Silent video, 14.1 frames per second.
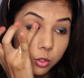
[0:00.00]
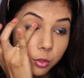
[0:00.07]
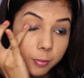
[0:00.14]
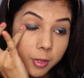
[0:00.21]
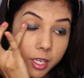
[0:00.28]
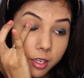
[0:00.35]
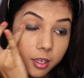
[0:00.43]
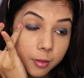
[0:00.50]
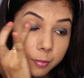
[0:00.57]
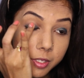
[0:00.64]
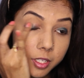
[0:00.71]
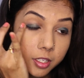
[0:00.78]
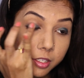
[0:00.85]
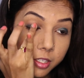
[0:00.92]
तो मैं
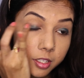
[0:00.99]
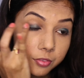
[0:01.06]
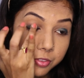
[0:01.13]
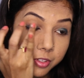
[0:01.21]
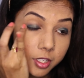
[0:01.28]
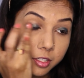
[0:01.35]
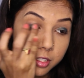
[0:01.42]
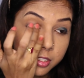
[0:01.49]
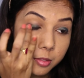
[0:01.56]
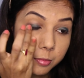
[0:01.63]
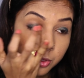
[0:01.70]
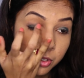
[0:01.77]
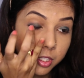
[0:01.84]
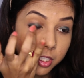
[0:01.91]
अपने रिंग फिंगर
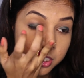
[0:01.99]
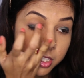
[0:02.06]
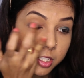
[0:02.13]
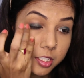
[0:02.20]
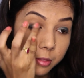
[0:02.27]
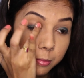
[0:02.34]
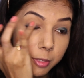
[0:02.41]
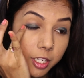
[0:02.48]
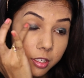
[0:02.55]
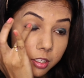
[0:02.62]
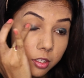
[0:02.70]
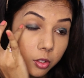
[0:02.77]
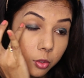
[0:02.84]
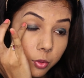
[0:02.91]
से बहुत अच्छे से
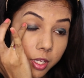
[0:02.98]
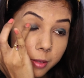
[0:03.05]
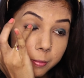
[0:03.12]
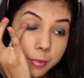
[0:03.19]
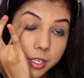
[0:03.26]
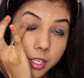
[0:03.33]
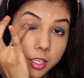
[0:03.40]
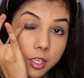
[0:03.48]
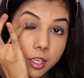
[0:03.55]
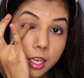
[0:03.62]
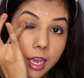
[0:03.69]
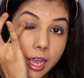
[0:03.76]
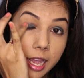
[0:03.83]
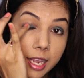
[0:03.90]
ब्लेंड कर लूँगी अपने
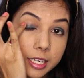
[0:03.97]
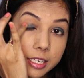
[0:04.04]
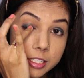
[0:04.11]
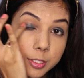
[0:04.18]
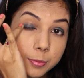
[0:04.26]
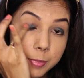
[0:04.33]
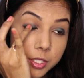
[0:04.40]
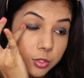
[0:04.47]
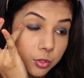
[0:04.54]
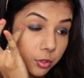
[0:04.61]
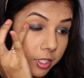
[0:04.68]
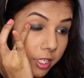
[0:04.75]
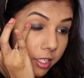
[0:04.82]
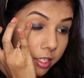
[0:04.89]
आईलिट्स पे
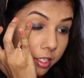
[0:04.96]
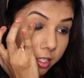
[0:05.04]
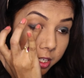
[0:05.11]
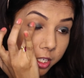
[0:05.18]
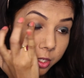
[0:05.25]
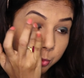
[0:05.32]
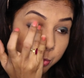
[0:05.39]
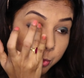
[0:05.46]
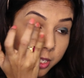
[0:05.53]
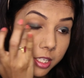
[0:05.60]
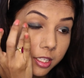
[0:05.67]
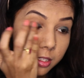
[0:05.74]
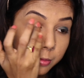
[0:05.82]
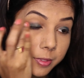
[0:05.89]
सो दैट इट
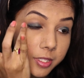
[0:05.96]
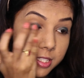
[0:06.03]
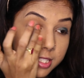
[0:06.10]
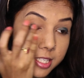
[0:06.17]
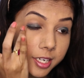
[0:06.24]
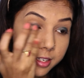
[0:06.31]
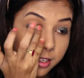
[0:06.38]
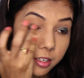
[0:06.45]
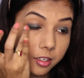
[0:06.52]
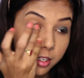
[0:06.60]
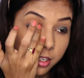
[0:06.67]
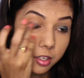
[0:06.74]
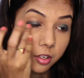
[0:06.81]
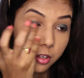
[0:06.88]
विल बी
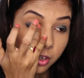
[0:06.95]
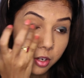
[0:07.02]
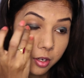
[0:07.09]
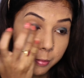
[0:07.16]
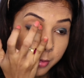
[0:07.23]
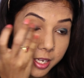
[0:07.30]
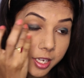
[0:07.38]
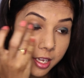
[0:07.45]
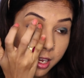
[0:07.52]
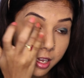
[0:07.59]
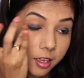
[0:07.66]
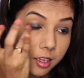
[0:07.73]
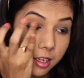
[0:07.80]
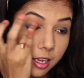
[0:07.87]
सेटल्ड ऑन माई
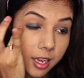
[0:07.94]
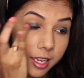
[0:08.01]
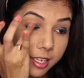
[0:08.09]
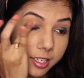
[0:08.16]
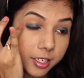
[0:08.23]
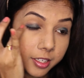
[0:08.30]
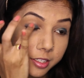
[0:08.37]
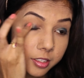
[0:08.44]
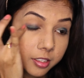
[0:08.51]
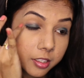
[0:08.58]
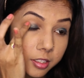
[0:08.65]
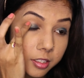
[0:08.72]
आईलिट